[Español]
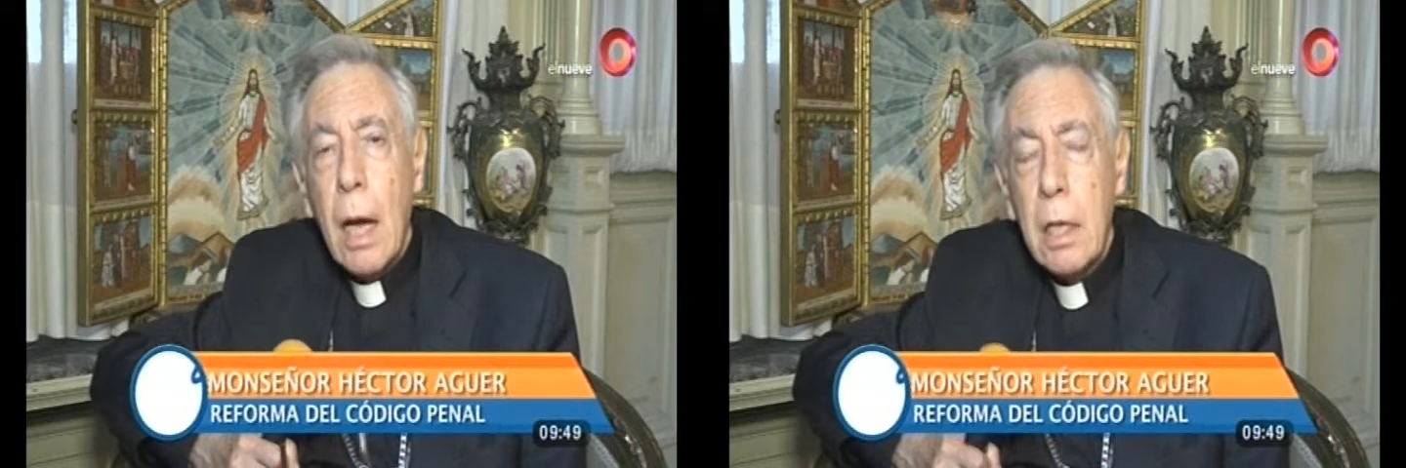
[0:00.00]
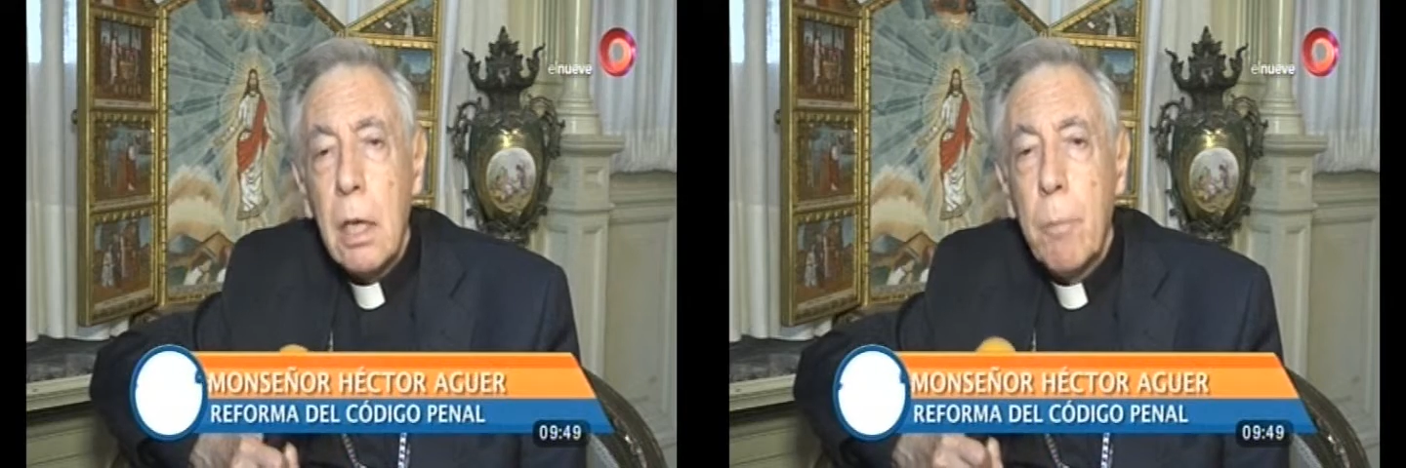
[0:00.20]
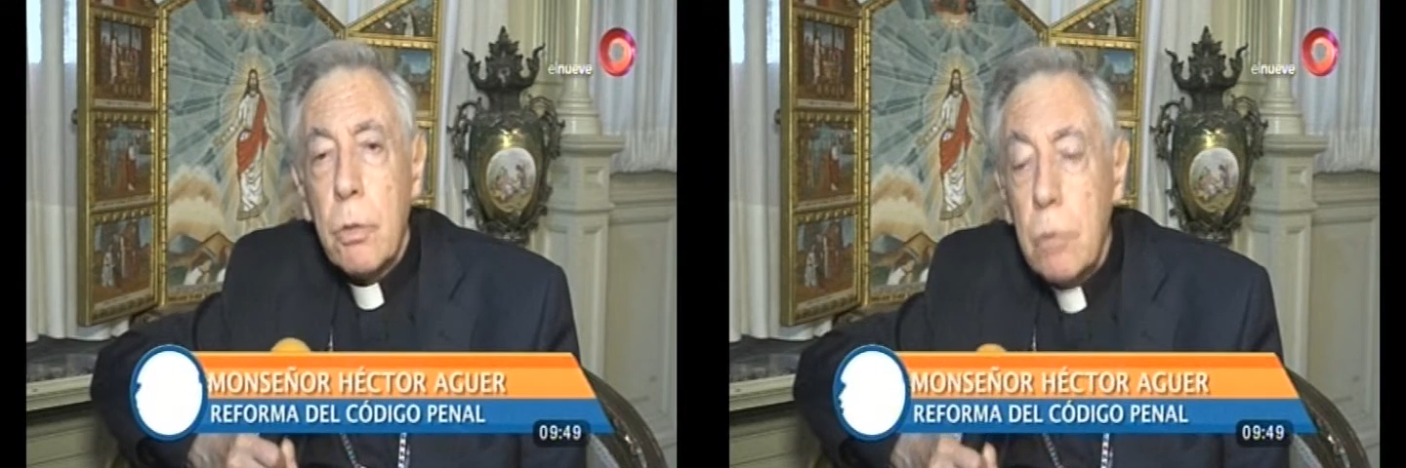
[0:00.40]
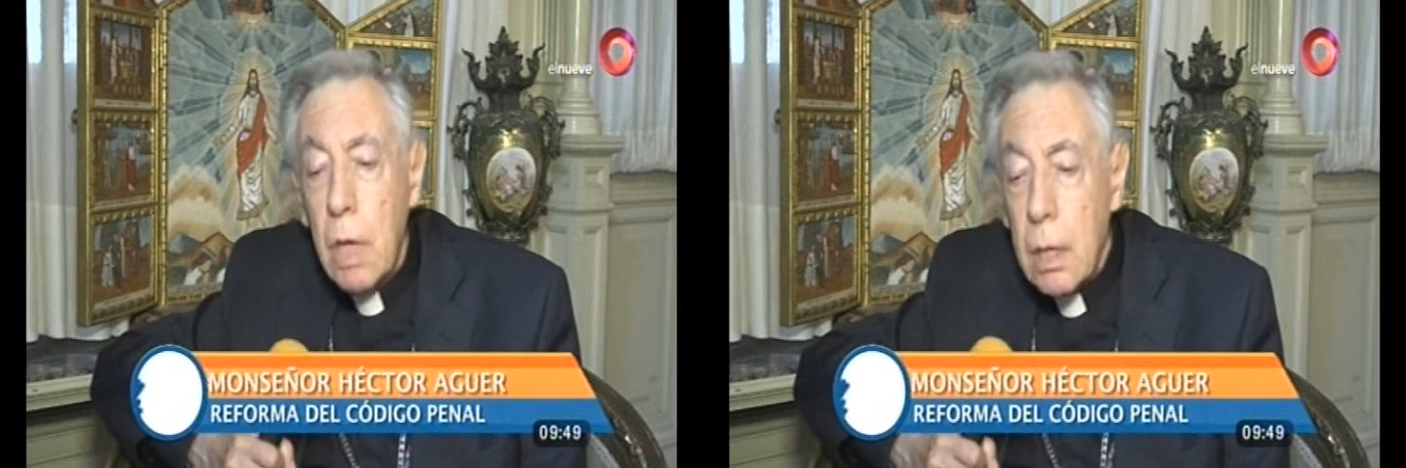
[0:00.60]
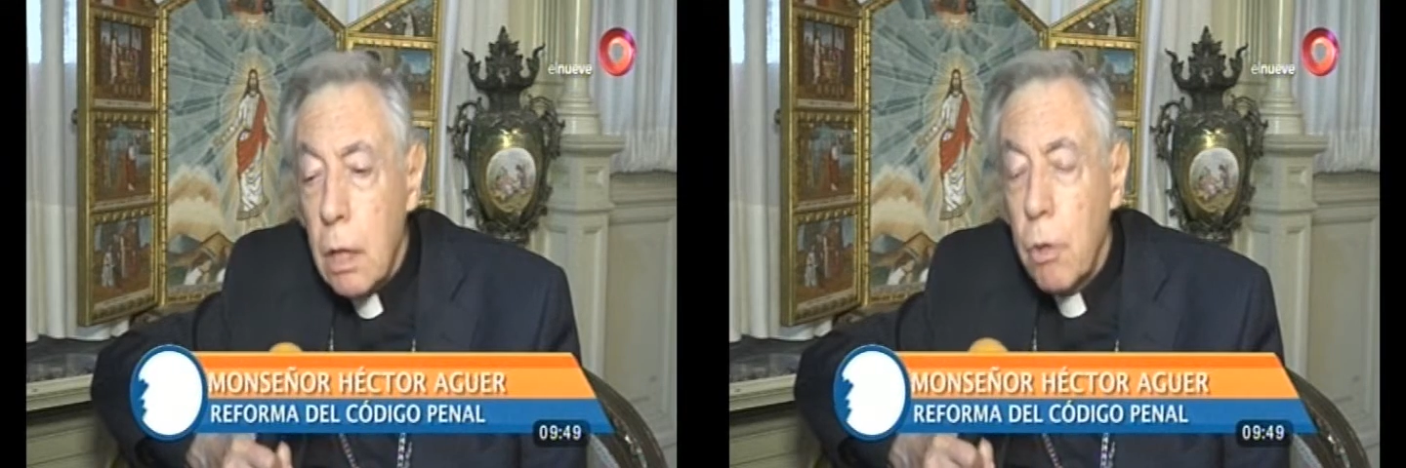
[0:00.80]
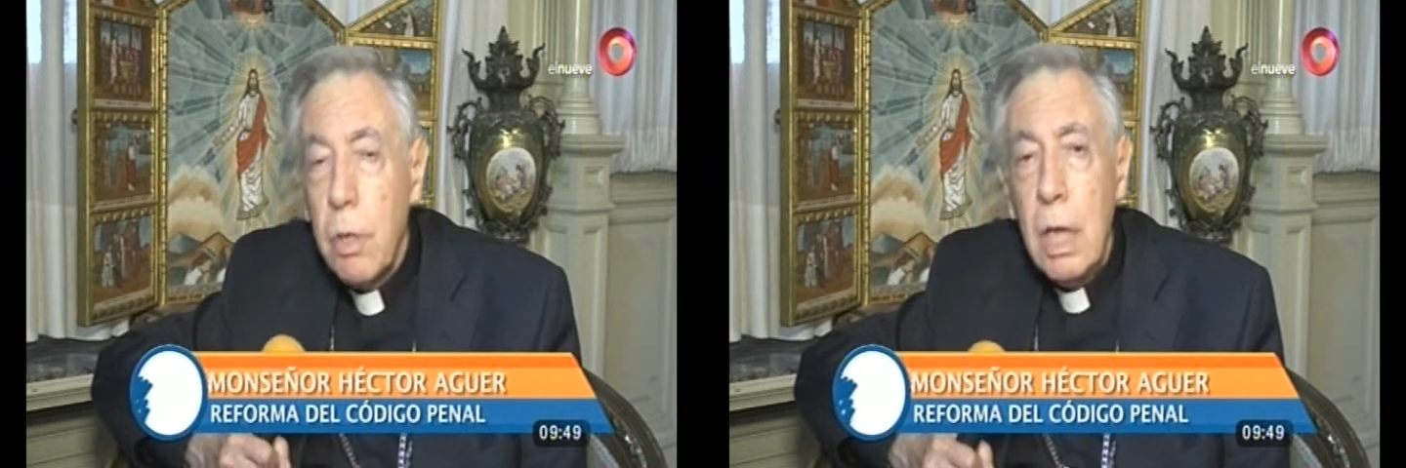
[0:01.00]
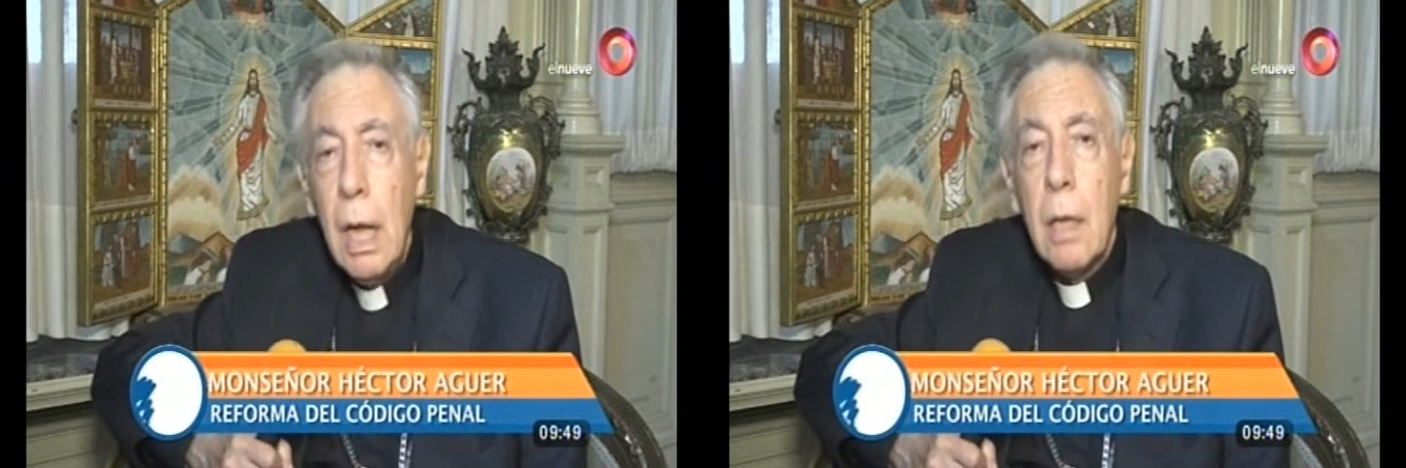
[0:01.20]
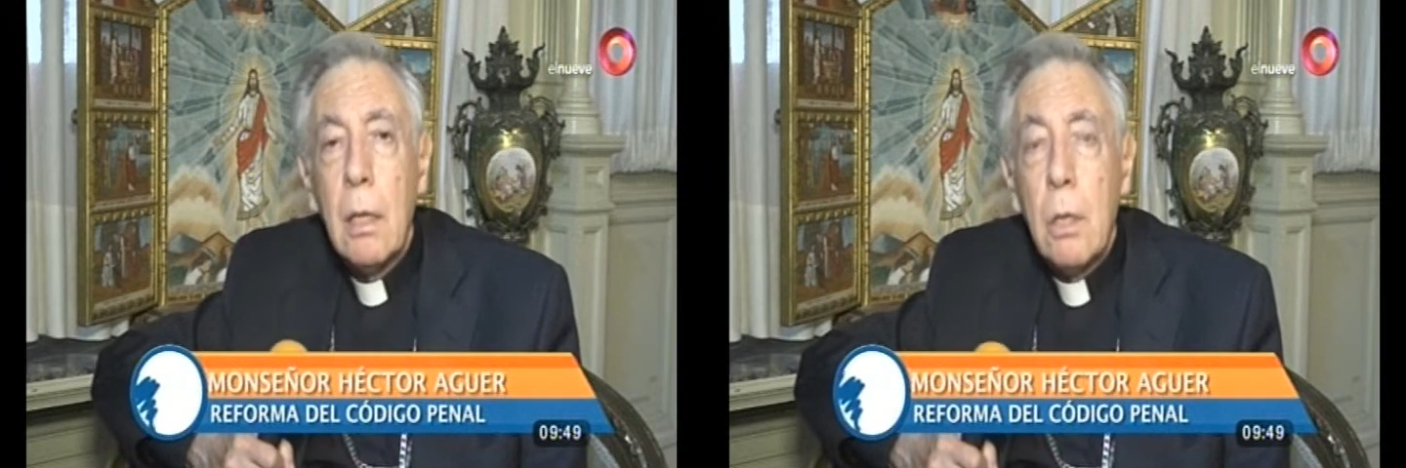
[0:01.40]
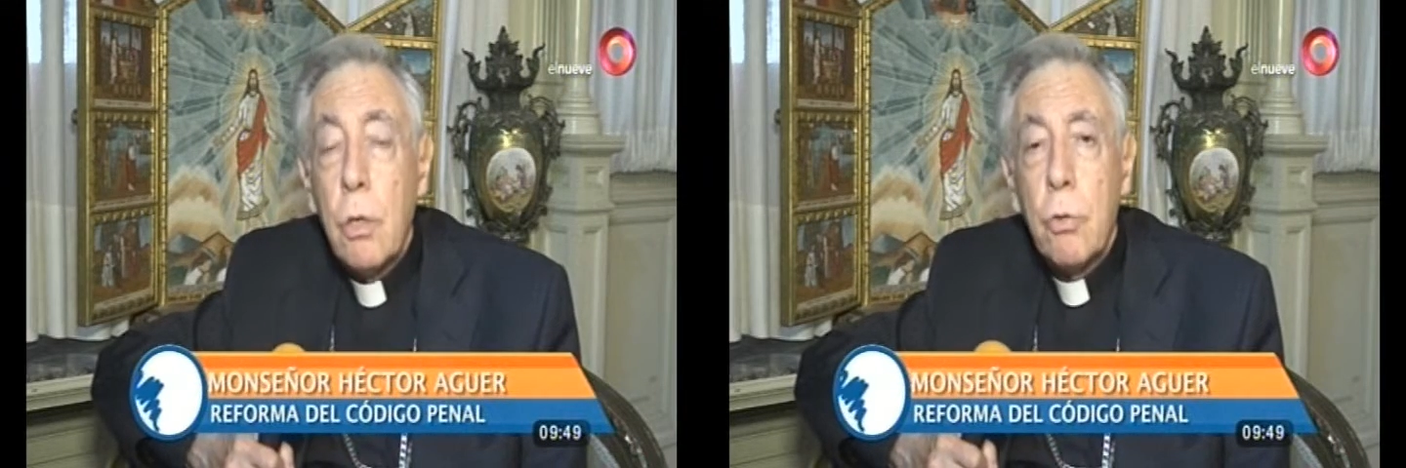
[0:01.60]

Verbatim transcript: aquellas personas que hoy día eh,